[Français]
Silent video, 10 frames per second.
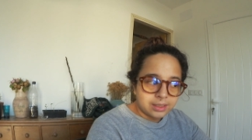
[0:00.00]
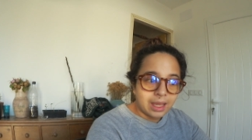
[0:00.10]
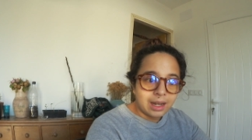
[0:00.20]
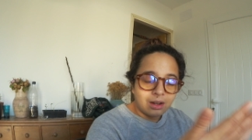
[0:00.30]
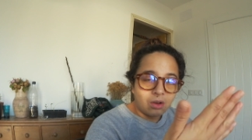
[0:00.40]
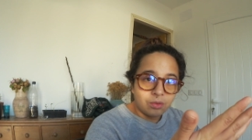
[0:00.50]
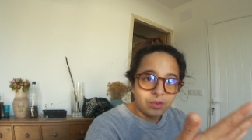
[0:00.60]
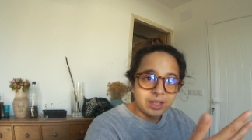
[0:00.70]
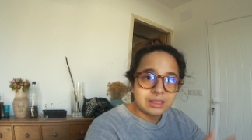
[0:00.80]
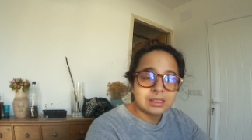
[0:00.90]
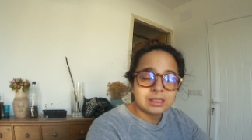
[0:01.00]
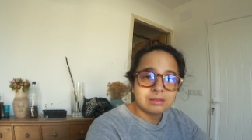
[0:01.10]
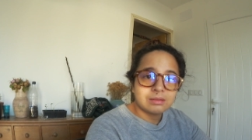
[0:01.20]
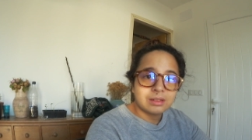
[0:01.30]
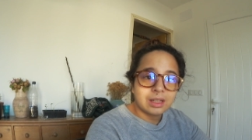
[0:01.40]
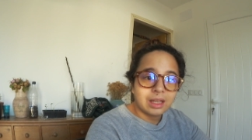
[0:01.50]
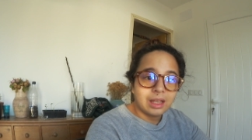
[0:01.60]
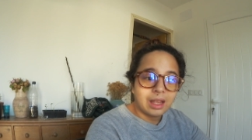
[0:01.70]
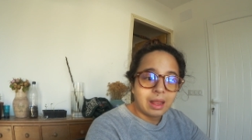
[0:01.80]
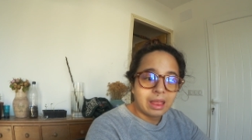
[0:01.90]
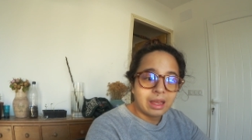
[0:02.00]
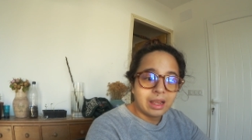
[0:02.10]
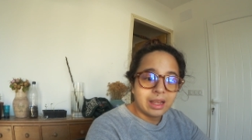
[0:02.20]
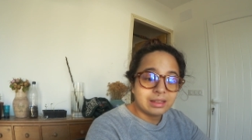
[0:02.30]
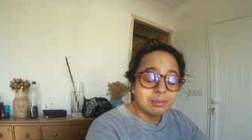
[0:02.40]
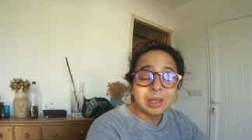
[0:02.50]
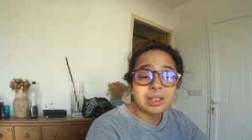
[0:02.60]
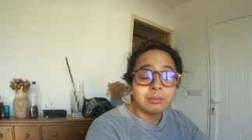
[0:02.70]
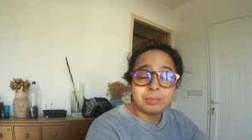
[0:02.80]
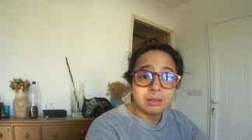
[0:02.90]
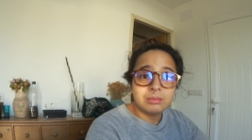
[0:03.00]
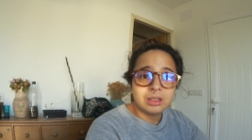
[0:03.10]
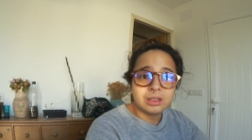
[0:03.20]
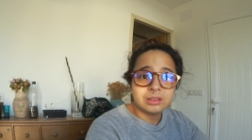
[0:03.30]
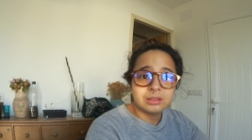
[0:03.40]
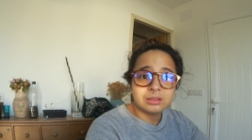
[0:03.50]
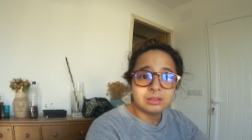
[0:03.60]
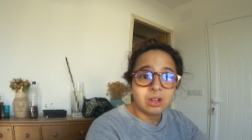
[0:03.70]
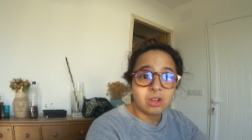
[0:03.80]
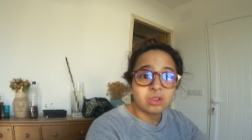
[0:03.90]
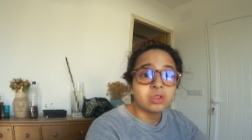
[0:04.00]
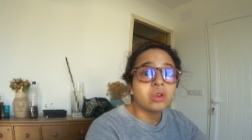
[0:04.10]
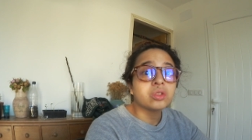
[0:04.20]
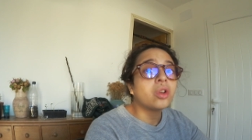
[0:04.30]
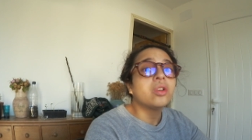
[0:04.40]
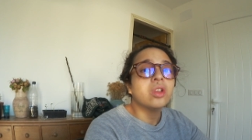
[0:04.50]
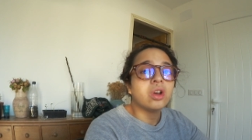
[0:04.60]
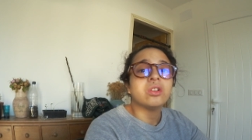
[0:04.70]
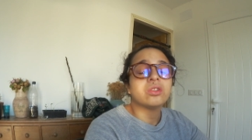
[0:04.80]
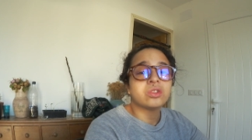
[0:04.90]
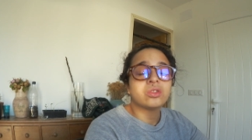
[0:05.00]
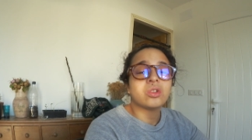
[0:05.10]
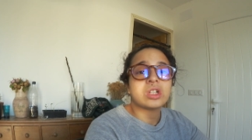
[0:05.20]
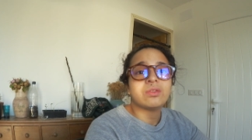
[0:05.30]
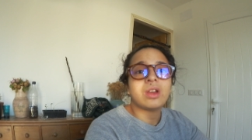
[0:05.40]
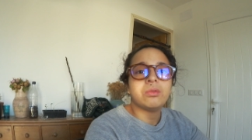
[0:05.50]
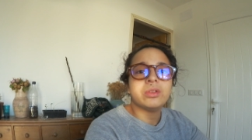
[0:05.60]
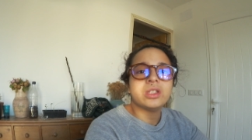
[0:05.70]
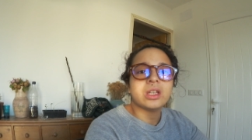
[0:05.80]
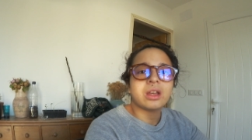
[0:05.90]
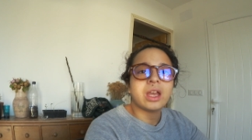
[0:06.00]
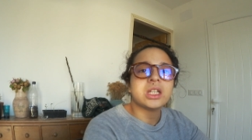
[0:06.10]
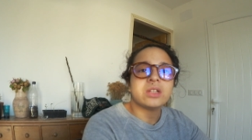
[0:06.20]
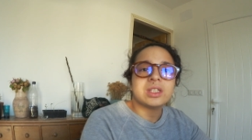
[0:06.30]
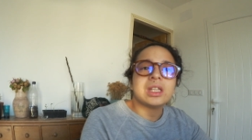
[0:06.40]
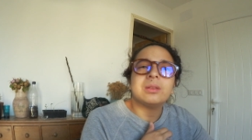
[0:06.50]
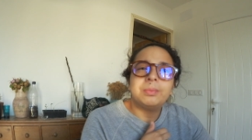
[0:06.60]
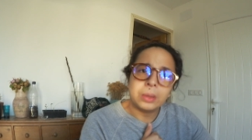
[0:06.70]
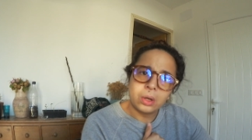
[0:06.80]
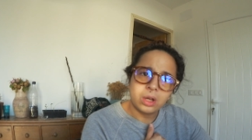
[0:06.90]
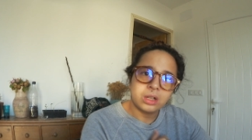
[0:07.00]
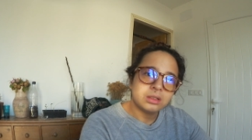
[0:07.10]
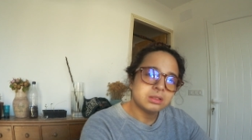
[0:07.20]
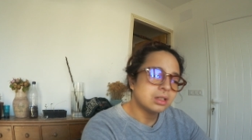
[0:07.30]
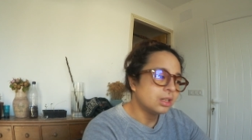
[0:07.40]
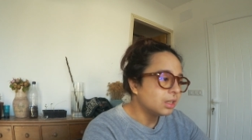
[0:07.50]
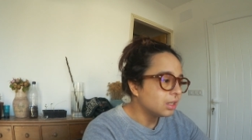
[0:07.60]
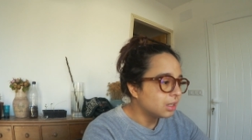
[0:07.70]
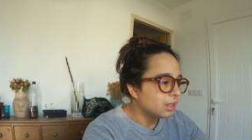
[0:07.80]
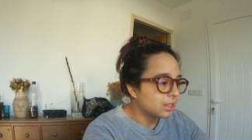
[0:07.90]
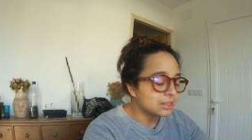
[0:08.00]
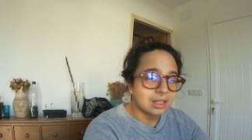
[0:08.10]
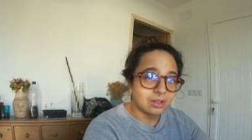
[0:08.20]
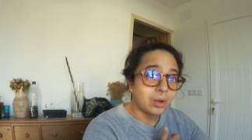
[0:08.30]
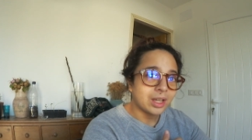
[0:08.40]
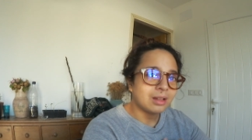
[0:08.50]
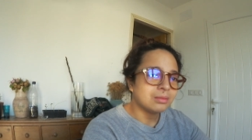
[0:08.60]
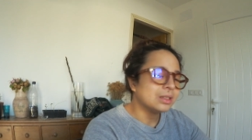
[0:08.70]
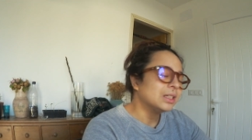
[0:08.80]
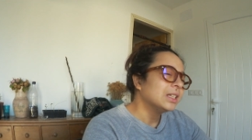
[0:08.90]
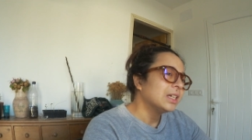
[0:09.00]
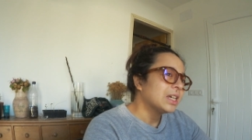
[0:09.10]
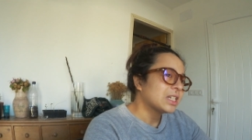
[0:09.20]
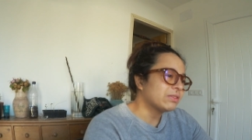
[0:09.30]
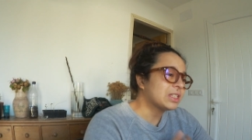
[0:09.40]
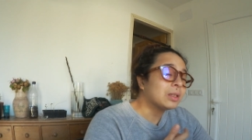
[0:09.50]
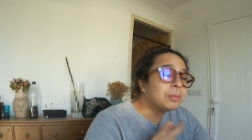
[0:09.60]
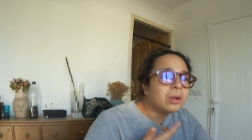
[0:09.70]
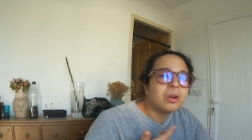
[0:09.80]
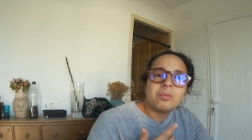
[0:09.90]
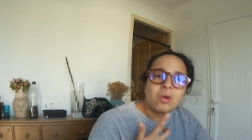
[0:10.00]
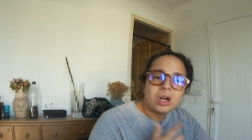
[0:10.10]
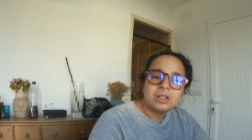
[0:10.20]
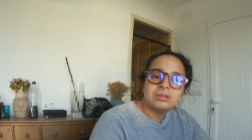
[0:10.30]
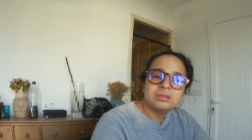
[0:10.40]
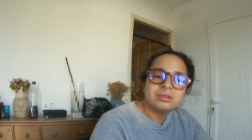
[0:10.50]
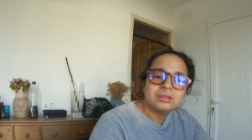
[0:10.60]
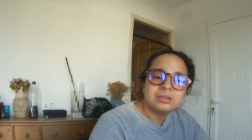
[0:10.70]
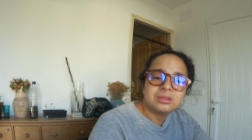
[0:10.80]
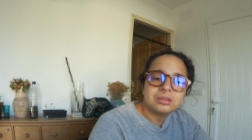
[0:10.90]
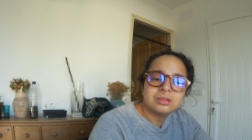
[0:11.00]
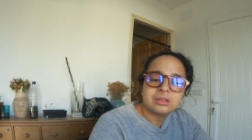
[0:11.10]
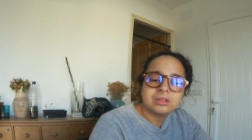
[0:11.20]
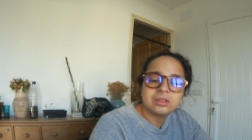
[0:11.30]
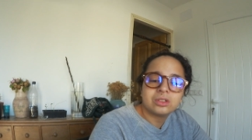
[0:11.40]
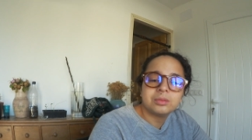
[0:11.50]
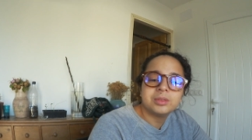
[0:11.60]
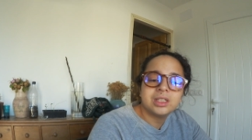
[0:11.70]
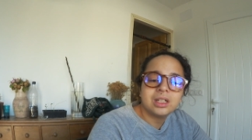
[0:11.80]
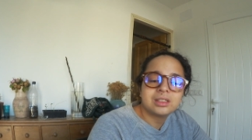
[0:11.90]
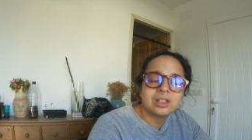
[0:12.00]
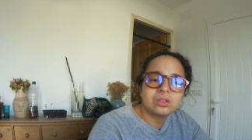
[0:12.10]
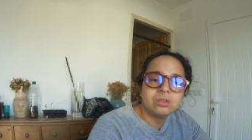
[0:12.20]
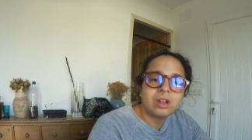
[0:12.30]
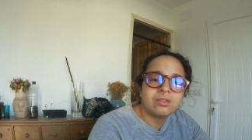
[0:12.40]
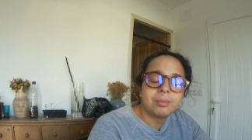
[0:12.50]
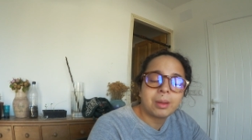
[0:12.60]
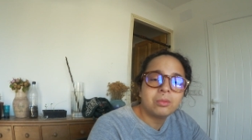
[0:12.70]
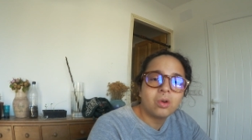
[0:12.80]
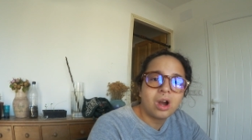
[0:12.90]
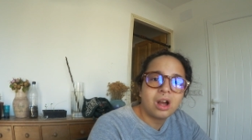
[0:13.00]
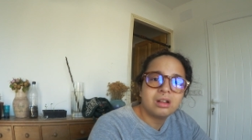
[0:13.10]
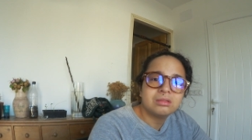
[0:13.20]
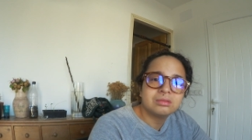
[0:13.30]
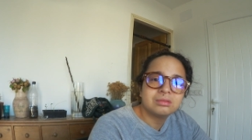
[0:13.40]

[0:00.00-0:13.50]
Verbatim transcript: qu'elle, en face, était pas capable d'entendre ce que j'avais à lui dire. Et j'avais cette peur. C'est incroyable. J'avais cette peur, moi, de me dire ça se trouve elle va pas me croire